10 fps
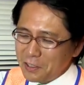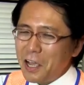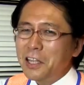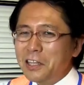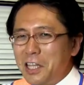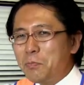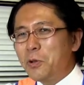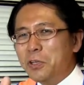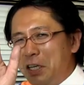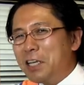やって
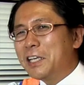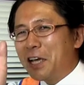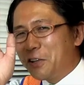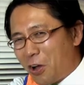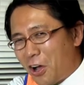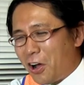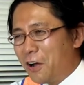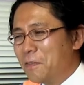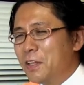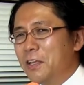もいいけ
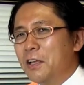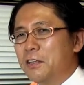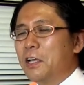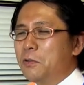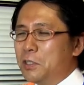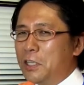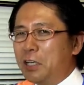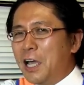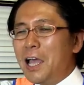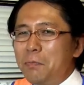どだから
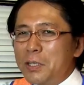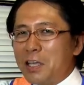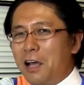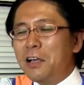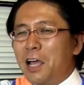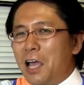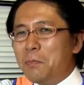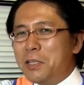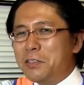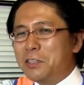2回目3
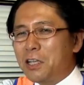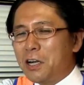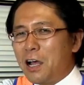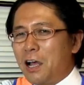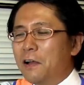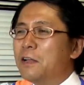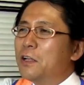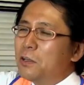回目っつったら